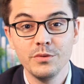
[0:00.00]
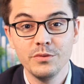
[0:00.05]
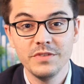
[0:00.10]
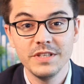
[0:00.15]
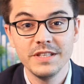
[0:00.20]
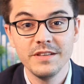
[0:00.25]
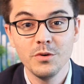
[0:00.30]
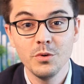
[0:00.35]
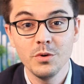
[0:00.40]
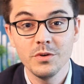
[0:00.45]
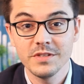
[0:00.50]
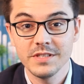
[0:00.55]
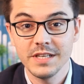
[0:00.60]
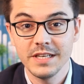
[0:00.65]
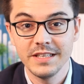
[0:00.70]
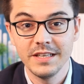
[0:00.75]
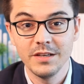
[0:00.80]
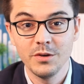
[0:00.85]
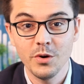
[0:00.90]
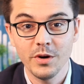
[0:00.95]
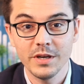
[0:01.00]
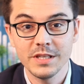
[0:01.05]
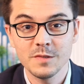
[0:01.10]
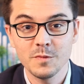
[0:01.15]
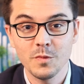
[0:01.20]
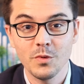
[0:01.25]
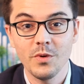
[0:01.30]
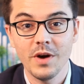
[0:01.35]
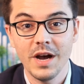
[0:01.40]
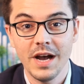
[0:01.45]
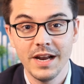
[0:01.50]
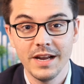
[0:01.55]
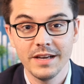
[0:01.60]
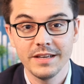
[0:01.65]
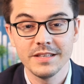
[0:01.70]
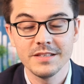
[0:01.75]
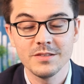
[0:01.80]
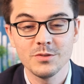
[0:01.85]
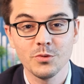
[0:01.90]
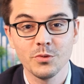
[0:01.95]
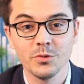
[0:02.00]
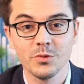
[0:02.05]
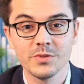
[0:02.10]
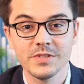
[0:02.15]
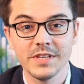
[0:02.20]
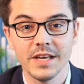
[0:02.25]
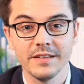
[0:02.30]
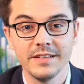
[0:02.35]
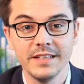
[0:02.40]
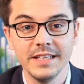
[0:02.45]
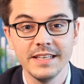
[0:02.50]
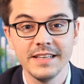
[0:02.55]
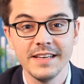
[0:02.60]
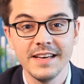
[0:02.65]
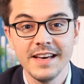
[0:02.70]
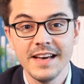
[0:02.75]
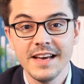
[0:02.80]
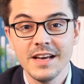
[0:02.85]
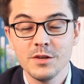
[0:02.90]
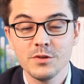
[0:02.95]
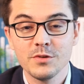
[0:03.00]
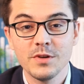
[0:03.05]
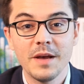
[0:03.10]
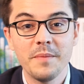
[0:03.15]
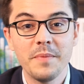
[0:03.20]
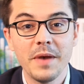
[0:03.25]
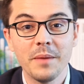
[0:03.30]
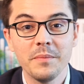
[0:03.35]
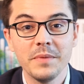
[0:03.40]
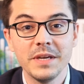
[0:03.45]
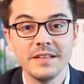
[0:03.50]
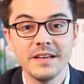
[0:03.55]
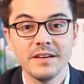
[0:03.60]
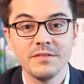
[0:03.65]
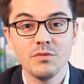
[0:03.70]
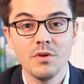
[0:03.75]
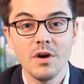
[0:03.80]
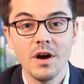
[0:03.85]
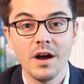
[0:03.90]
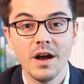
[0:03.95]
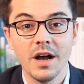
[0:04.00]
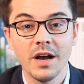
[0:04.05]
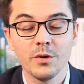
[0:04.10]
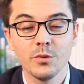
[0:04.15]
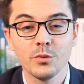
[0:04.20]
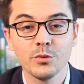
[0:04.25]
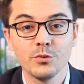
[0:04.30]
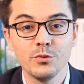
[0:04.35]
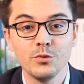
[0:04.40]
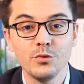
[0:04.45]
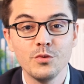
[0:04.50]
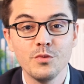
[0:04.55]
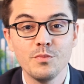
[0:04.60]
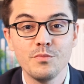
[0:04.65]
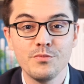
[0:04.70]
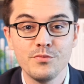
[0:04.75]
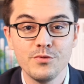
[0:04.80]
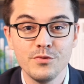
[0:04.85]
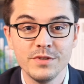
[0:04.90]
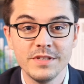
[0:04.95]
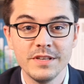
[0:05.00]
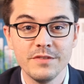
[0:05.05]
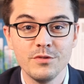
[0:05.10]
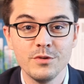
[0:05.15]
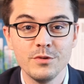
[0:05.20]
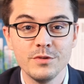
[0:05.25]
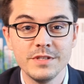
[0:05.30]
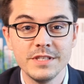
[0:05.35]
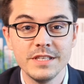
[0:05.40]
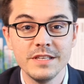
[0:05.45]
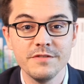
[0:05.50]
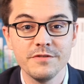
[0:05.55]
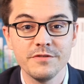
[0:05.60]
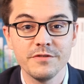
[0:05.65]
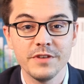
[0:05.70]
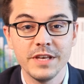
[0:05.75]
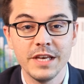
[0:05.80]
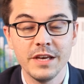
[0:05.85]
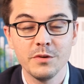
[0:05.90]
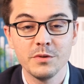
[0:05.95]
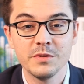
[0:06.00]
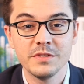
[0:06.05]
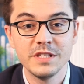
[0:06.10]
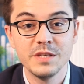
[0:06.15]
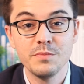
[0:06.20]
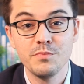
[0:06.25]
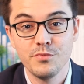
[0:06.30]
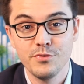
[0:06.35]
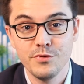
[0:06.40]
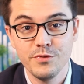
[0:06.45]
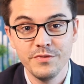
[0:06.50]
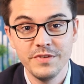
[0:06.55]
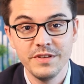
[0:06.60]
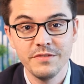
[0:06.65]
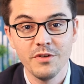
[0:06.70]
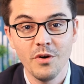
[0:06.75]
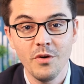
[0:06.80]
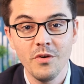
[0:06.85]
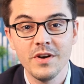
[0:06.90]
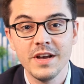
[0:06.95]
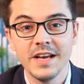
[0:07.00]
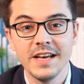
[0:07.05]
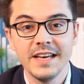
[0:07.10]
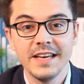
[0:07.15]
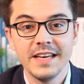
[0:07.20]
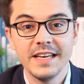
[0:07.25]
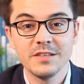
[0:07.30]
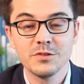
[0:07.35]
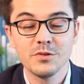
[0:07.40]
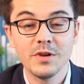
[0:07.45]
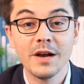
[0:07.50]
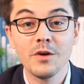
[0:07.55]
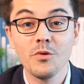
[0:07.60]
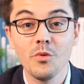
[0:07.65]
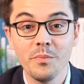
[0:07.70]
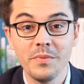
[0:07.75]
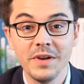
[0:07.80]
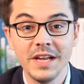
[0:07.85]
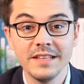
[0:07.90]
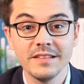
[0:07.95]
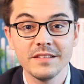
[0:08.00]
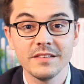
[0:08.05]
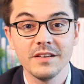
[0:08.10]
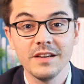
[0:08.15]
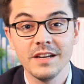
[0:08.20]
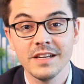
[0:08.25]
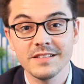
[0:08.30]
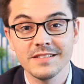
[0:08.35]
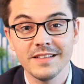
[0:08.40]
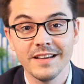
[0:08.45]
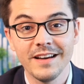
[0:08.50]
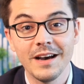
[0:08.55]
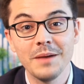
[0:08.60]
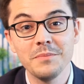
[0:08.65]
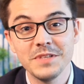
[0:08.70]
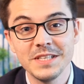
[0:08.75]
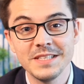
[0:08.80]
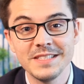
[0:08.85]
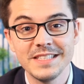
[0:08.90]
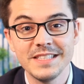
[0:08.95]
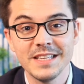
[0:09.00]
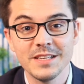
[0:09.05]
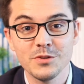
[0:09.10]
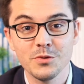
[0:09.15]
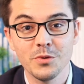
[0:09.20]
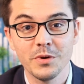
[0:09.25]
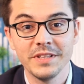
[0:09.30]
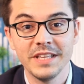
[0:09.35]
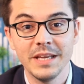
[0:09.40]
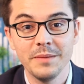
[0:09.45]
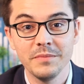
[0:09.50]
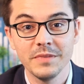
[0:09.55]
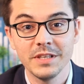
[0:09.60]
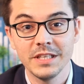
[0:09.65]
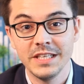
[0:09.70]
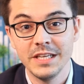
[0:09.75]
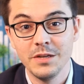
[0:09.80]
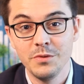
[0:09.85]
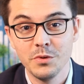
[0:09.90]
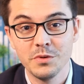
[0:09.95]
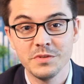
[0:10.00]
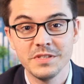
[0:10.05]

une vidéo, celle qui correspond à la question concernée. Cela permet d'avoir un contenu plus évolutif et aussi plus vivant, et cela complète l'Instagram Destination NM qui lui